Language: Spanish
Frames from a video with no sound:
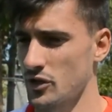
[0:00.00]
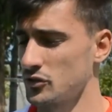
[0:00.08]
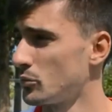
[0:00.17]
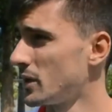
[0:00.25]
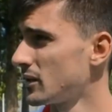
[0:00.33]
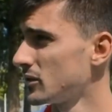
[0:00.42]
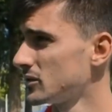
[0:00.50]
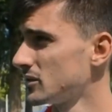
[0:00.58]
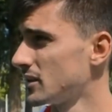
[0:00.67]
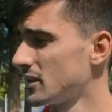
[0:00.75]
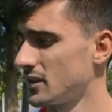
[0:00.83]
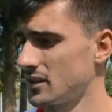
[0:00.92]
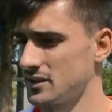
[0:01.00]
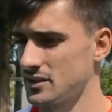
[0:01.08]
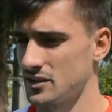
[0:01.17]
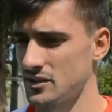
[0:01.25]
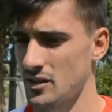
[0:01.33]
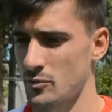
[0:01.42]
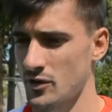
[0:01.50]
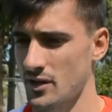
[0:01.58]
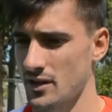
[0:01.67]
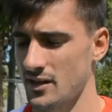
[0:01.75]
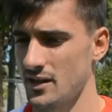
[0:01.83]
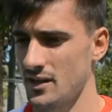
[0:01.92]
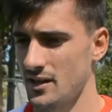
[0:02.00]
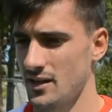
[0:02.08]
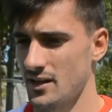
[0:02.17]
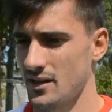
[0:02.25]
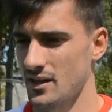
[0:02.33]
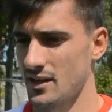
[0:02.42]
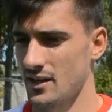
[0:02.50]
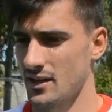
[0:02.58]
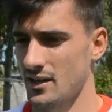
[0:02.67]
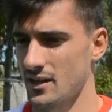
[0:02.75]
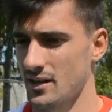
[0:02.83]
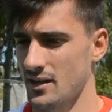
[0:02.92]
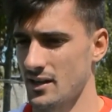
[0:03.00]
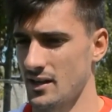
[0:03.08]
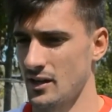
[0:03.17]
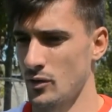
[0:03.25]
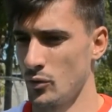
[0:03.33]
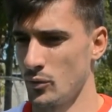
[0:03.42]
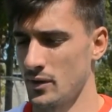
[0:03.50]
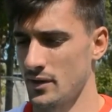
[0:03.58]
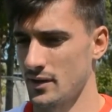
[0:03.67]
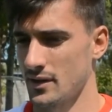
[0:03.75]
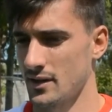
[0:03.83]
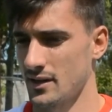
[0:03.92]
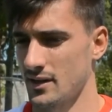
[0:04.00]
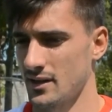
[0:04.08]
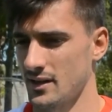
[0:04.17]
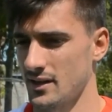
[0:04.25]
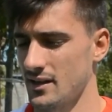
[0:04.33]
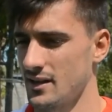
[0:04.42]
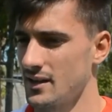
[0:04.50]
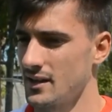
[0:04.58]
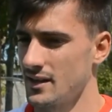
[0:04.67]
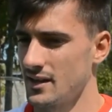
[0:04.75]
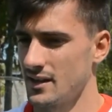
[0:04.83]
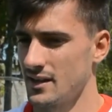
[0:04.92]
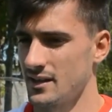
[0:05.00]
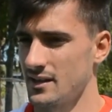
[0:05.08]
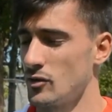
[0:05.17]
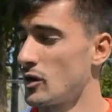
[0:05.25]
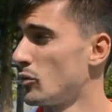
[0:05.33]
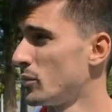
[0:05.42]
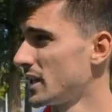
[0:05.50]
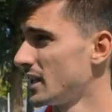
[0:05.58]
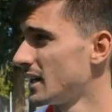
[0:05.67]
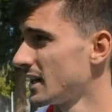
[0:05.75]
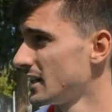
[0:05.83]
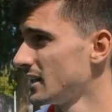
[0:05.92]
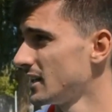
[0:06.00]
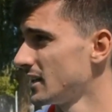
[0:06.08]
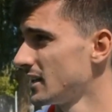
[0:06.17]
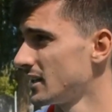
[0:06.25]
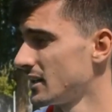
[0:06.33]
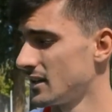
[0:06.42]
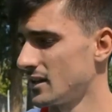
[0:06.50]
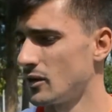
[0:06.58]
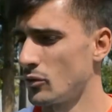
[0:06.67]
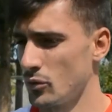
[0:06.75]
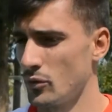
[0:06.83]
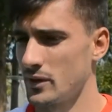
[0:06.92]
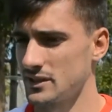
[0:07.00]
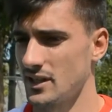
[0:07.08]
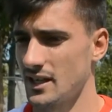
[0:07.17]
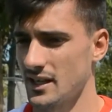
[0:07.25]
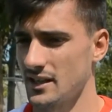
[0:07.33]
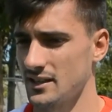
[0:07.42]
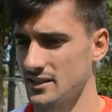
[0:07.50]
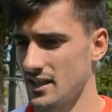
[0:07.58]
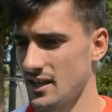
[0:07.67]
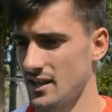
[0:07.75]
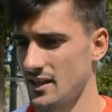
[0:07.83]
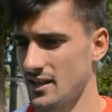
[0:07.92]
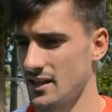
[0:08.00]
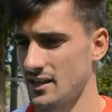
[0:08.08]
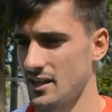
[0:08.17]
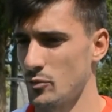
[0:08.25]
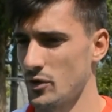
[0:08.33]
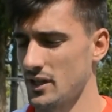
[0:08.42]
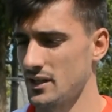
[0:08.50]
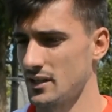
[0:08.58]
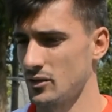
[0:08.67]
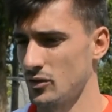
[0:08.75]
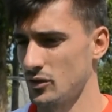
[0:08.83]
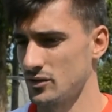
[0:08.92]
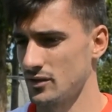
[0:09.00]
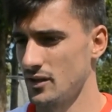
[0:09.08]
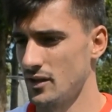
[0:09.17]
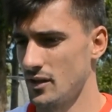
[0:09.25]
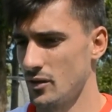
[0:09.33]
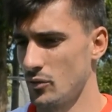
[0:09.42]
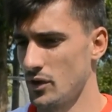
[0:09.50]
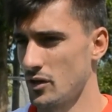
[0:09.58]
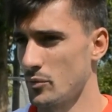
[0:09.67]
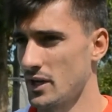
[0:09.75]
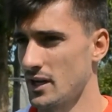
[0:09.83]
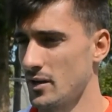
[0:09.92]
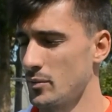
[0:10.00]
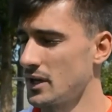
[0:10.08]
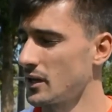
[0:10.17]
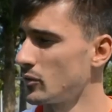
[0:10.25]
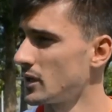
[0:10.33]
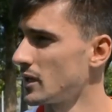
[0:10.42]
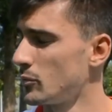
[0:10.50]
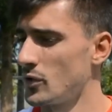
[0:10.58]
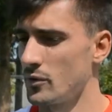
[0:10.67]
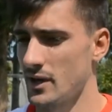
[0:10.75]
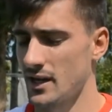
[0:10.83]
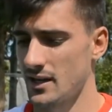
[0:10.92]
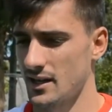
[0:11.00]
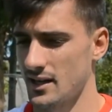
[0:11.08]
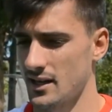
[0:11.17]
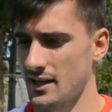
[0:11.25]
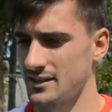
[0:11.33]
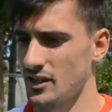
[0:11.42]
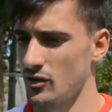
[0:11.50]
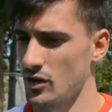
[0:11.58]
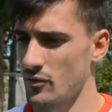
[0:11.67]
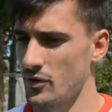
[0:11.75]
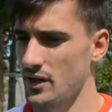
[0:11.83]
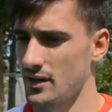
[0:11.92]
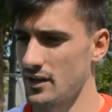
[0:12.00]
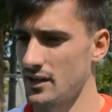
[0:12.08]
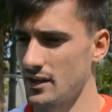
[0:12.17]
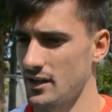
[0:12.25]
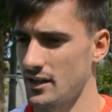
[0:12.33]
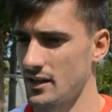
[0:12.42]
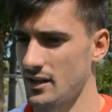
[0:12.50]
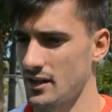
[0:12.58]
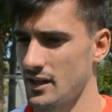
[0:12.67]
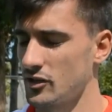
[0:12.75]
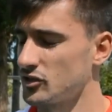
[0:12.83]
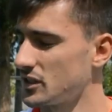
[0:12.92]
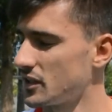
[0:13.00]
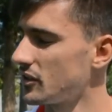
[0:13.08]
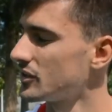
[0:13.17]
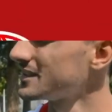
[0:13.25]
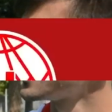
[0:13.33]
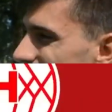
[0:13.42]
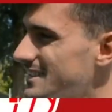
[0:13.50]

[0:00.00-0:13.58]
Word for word: sumarnos, necesitamos que, que, el club eh, eh, lo acompañe la gente, eh, a un club lo hace la gente, así que tenemos que estar todos unidos para, para, que Huracán vuelva a hacer lo que fue en años anteriores.